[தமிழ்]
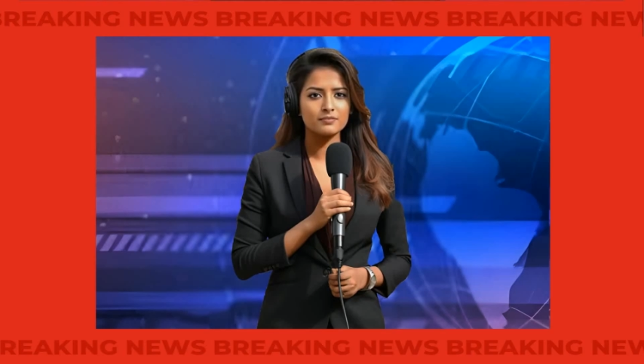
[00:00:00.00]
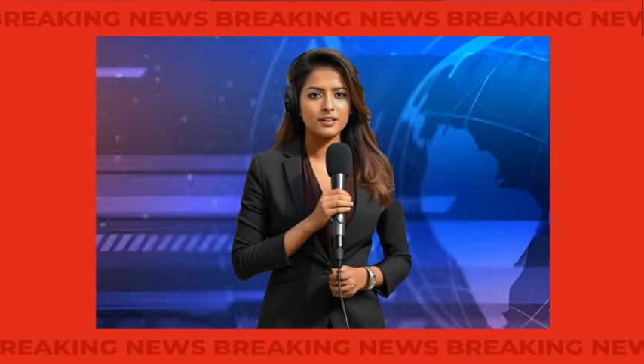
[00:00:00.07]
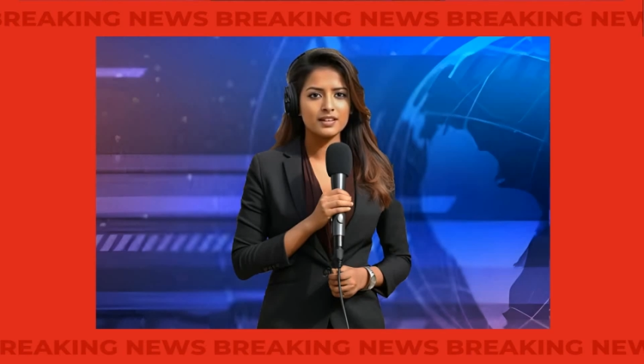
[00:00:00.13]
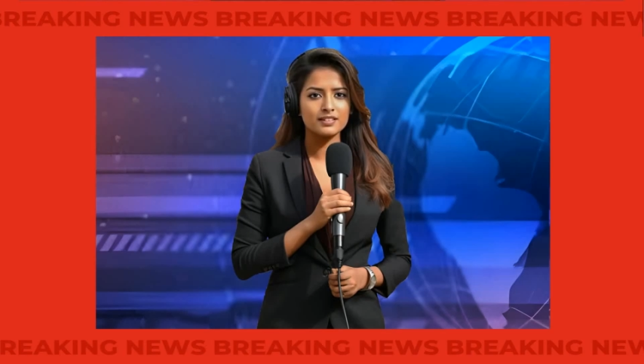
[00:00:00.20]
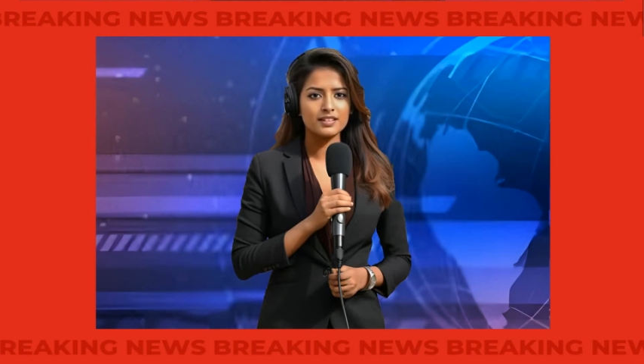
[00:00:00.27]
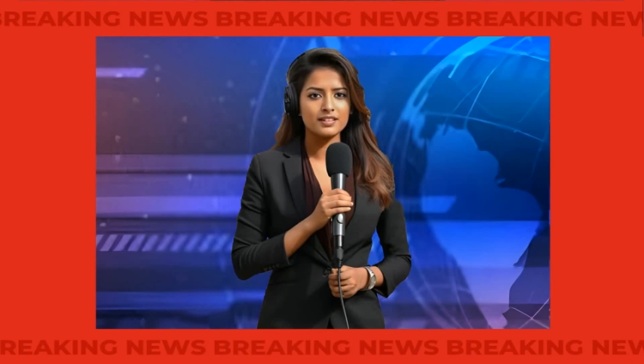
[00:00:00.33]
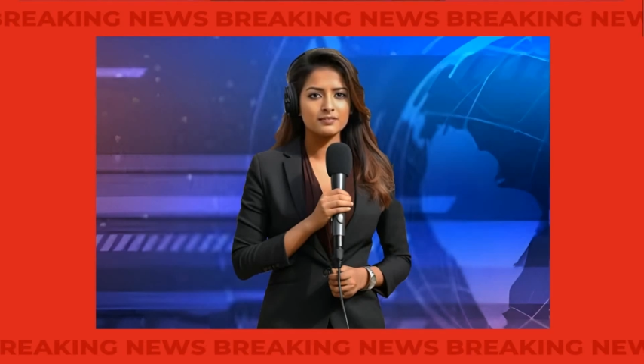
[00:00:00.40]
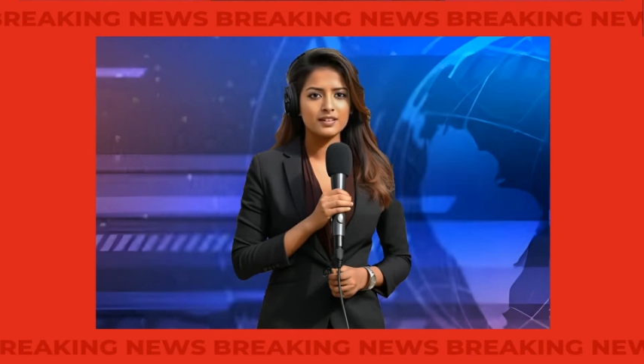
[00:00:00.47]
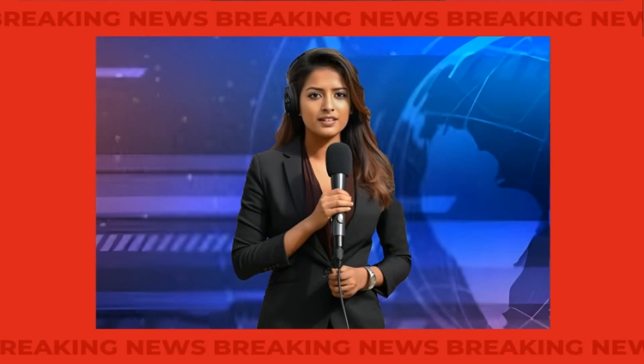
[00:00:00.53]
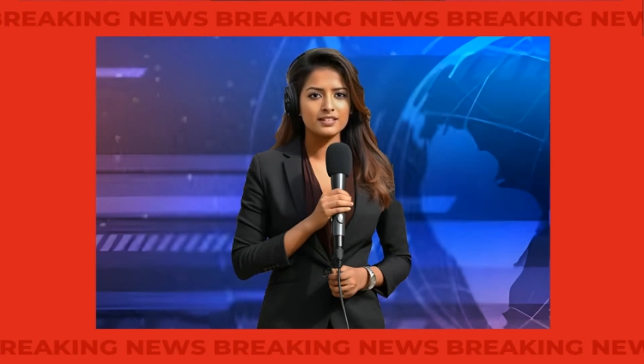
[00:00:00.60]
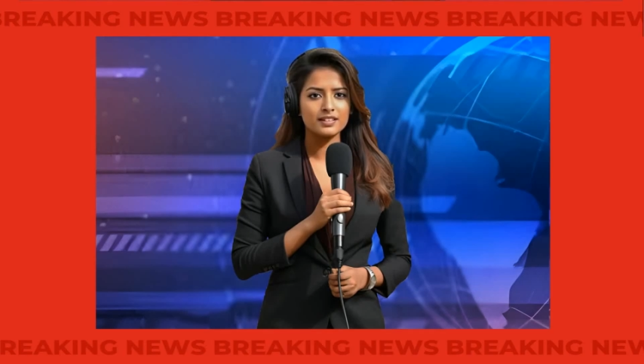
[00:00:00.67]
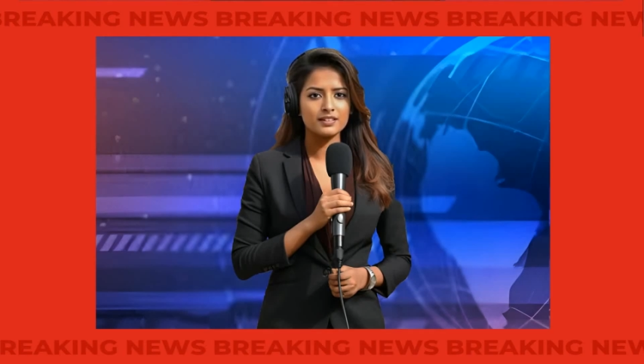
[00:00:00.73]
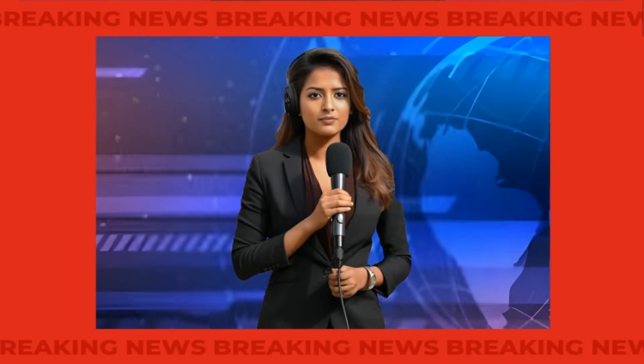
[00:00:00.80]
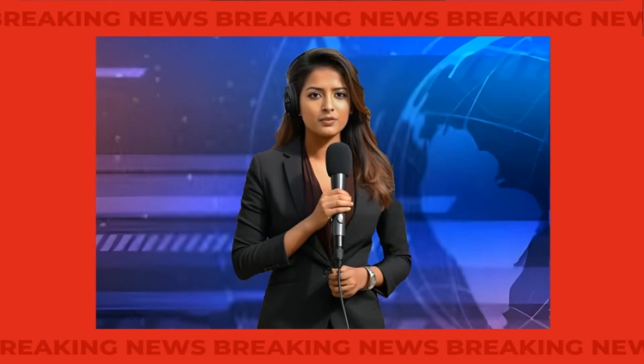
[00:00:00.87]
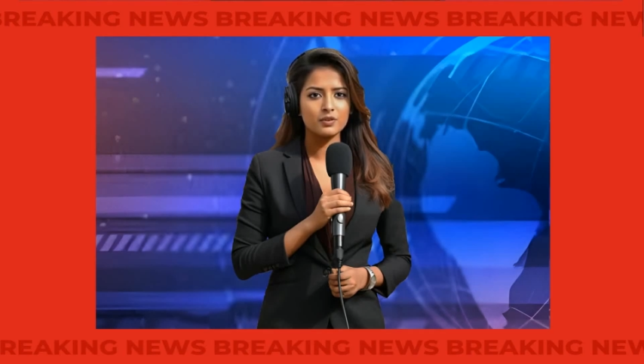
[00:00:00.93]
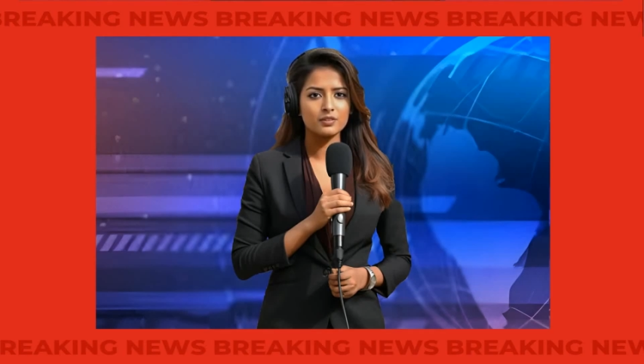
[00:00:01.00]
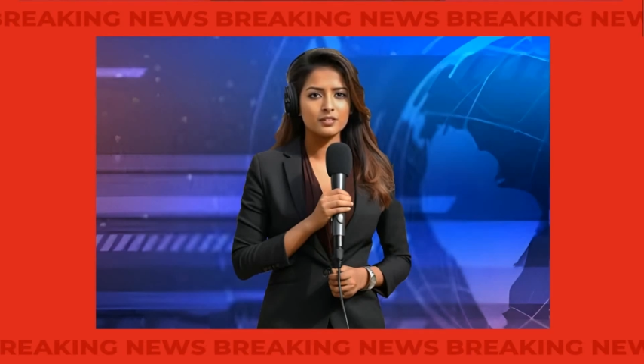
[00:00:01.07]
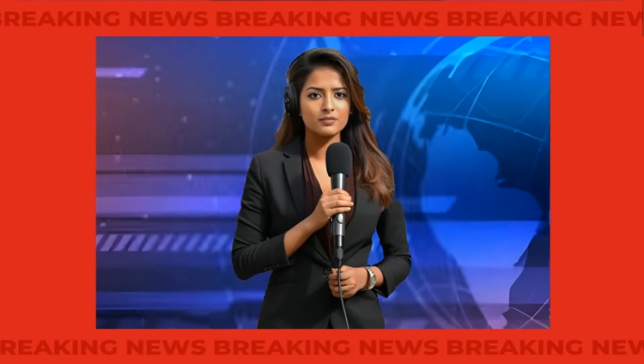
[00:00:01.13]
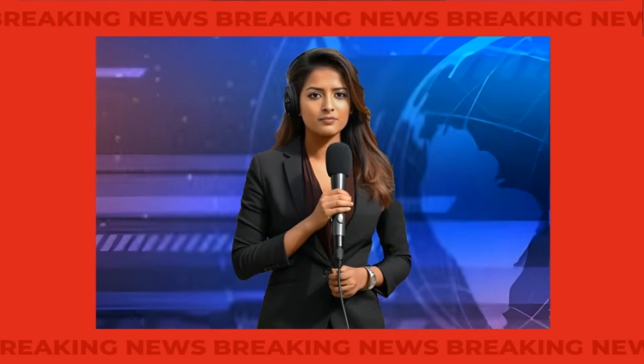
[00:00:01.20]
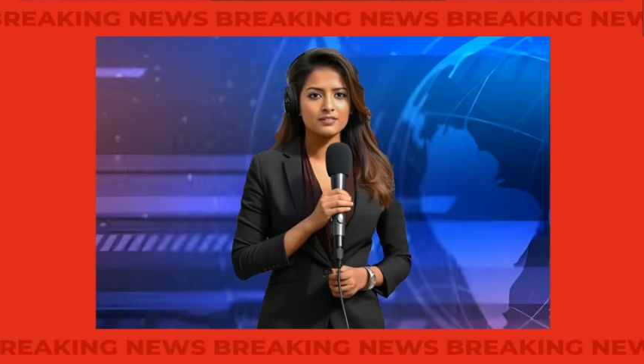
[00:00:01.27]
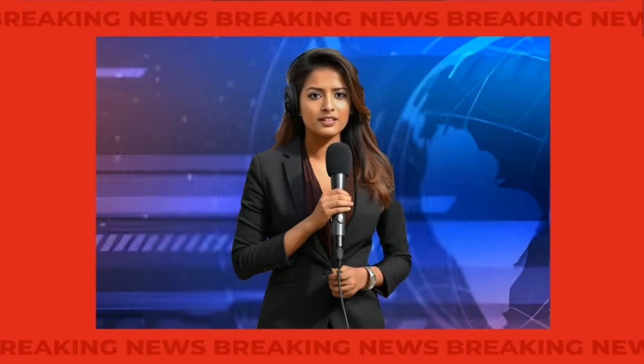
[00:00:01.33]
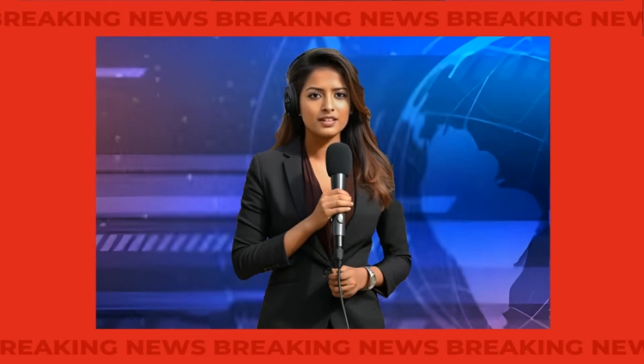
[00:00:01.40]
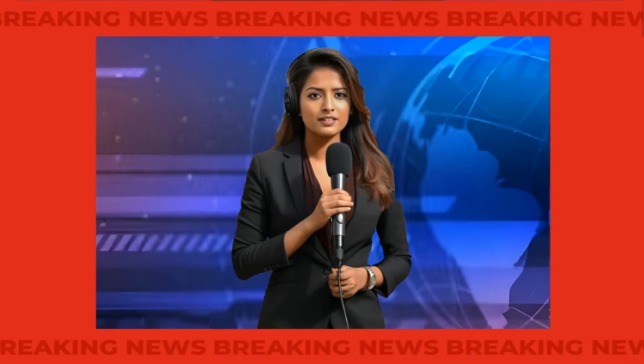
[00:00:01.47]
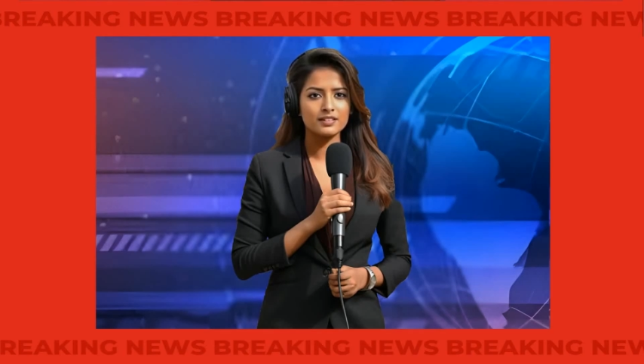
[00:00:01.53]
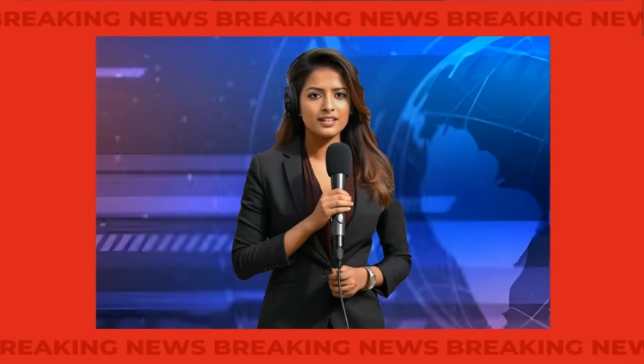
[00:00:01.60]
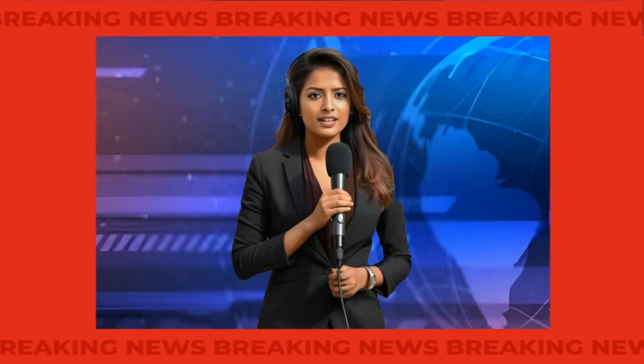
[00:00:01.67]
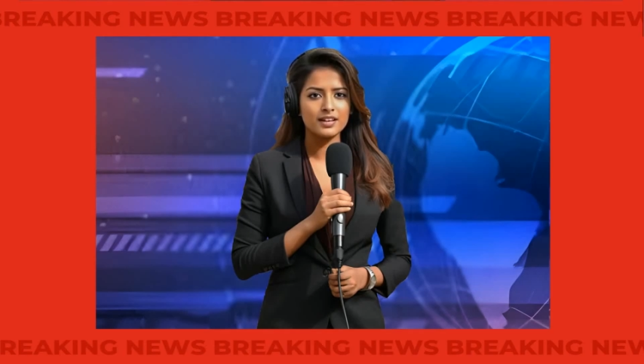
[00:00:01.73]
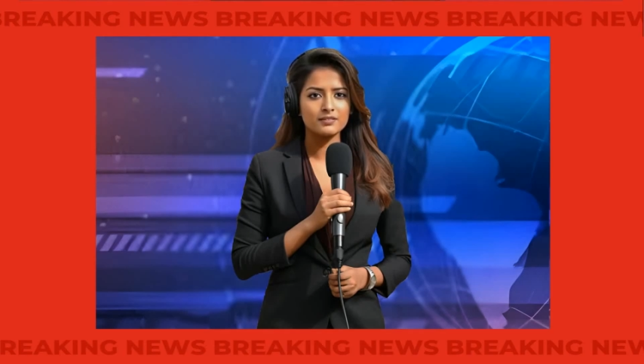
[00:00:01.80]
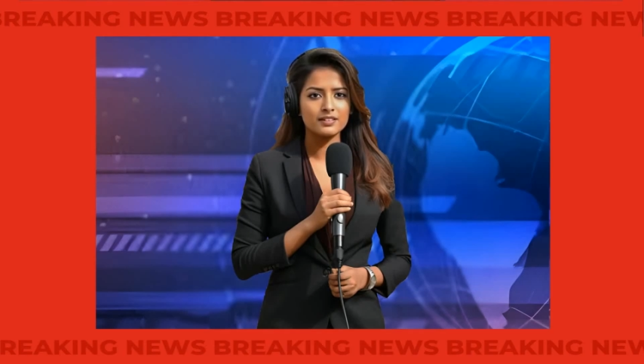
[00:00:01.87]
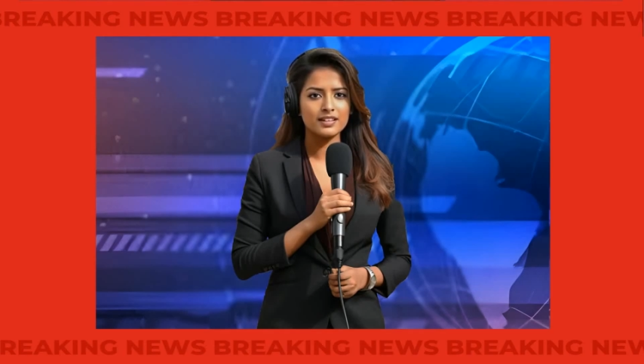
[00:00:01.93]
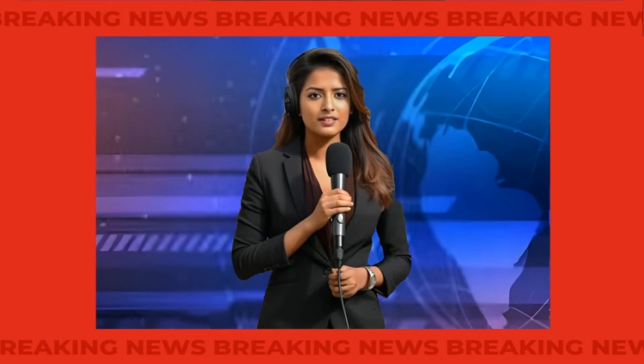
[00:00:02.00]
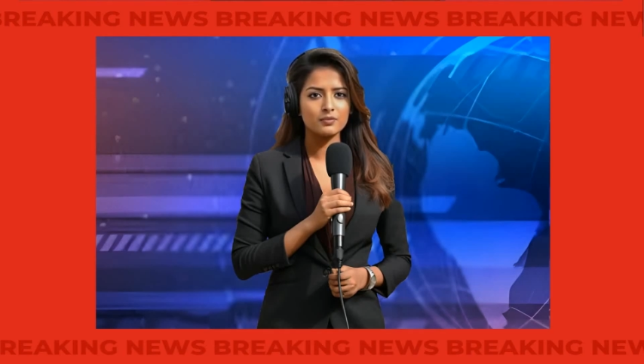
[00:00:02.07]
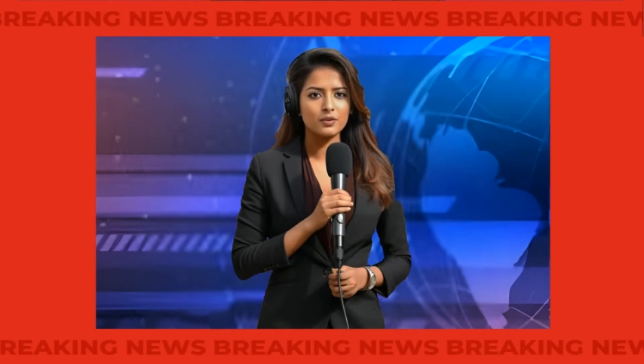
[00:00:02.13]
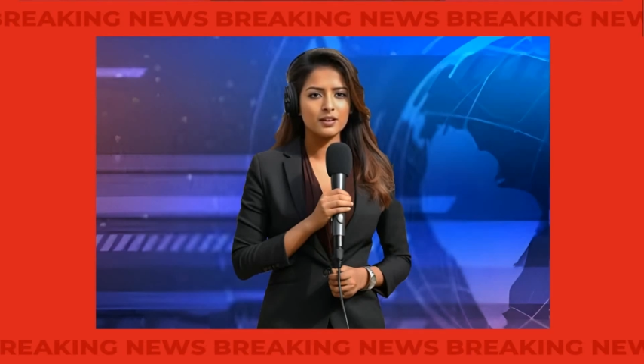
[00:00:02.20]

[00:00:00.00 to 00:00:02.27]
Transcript: மதிப்பீட்டின் போதும் இந்தியாவின்